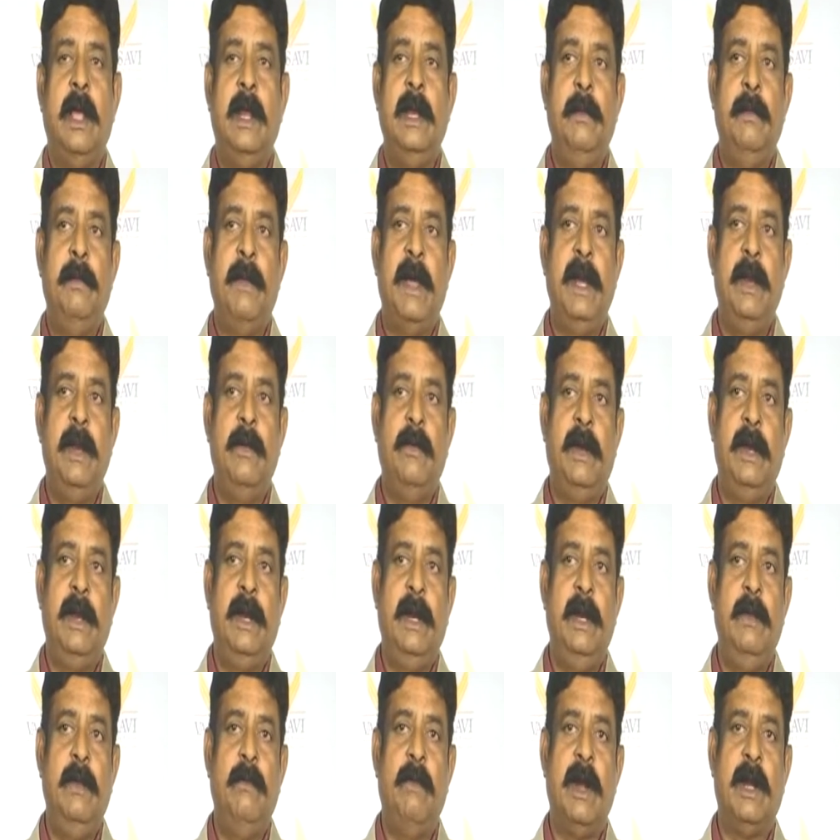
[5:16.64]
అన్నీ బాగానే
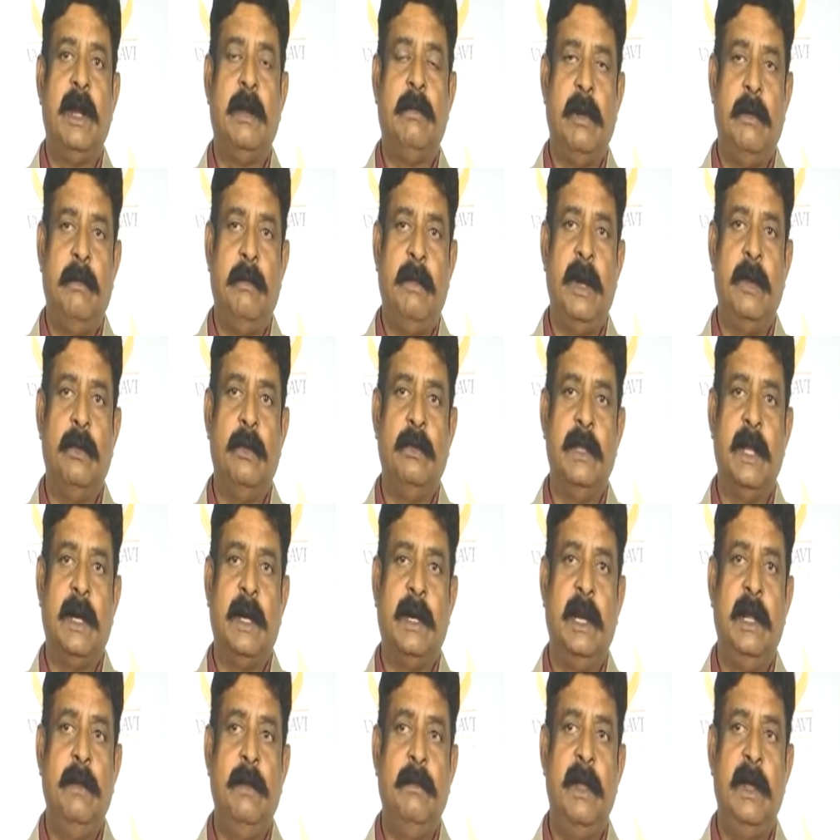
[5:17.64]
ఉన్నాయండి వాటర్ బ్రహ్మాండంగా ఉంది
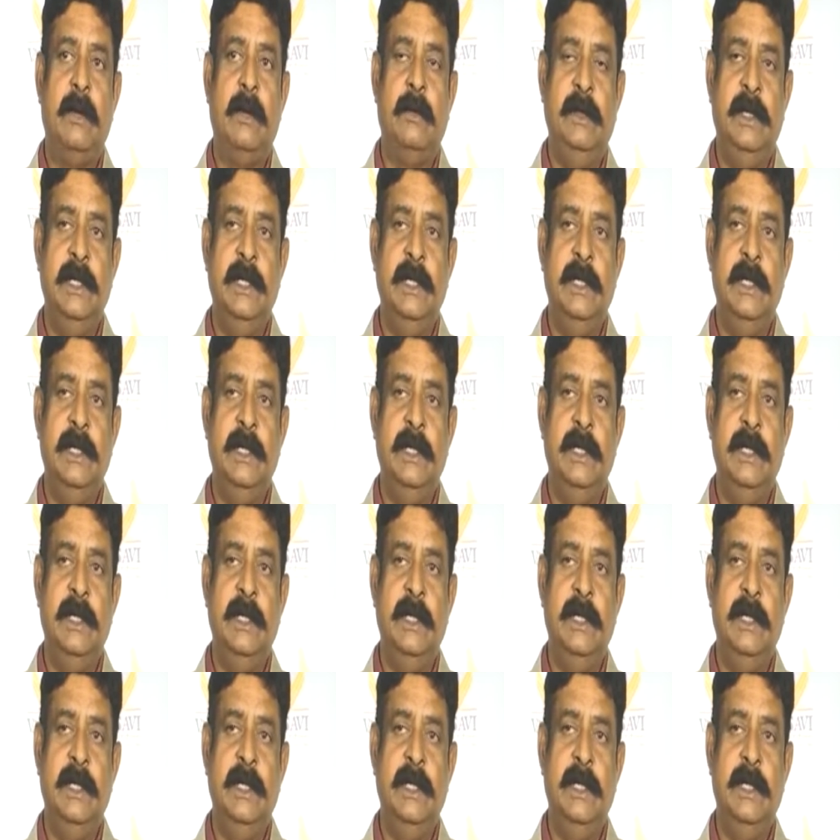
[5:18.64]
అక్కడ మాకు